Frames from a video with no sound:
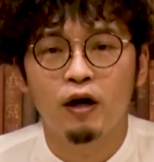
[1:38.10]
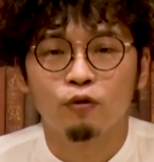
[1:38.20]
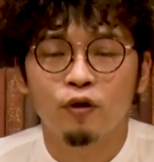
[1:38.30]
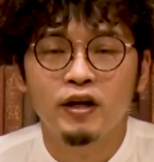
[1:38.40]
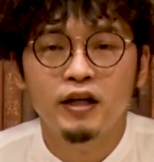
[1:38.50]

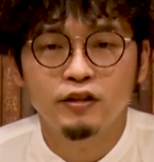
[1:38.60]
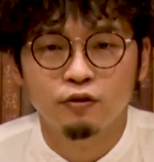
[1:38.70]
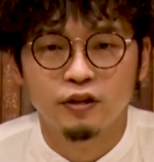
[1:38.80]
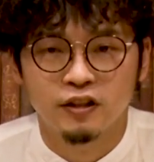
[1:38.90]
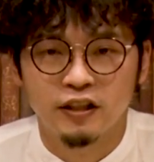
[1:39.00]

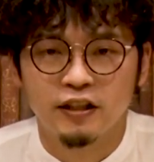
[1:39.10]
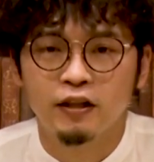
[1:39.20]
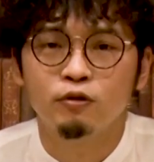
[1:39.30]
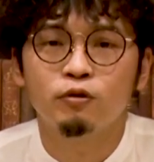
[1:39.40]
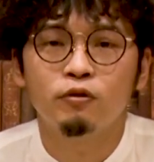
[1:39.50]
ドライアイスをですね、入
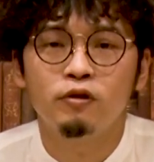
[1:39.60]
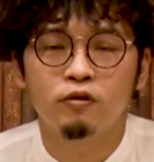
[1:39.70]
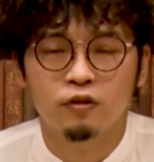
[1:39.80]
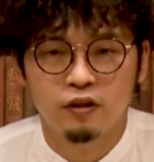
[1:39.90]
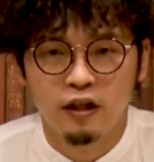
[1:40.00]
れることに
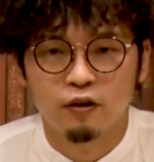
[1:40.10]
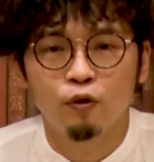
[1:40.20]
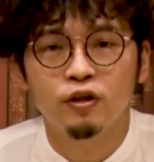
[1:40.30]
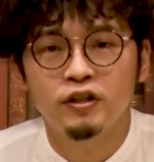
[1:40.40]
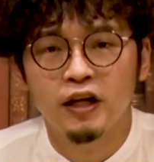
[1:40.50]
よって
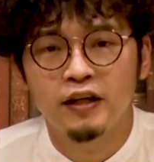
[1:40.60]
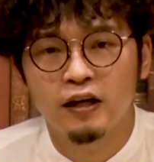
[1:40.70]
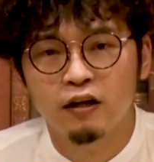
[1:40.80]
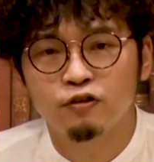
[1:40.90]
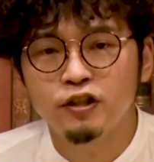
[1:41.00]
ご遺
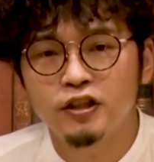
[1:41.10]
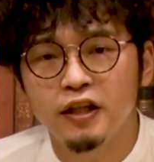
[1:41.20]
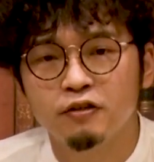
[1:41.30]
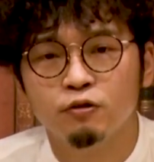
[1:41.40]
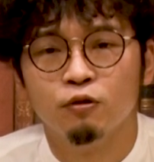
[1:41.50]
体が朽ち
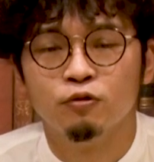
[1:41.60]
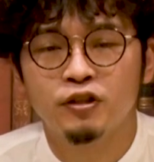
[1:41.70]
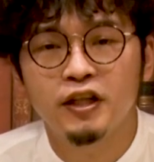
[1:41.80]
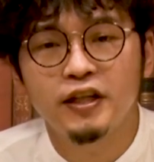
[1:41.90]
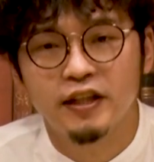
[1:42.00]
ていくのを
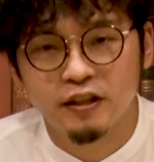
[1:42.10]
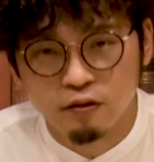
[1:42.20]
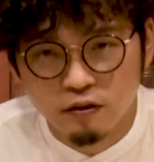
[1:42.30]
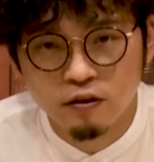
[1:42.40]
防いでいく、